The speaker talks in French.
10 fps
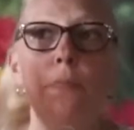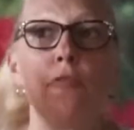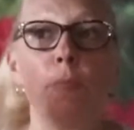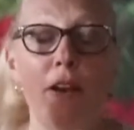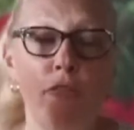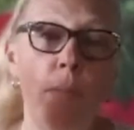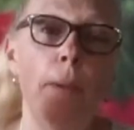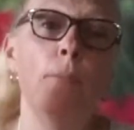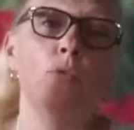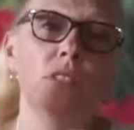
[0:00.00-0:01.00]
peuvent parfois
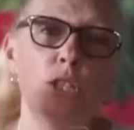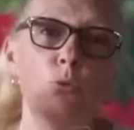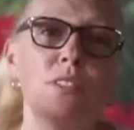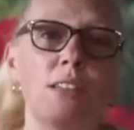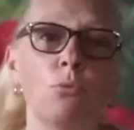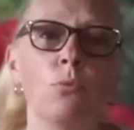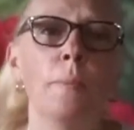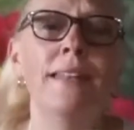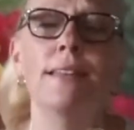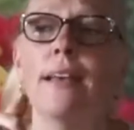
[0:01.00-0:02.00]
même monter jusqu'à 2
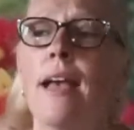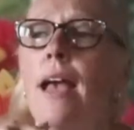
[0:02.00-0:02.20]
mètres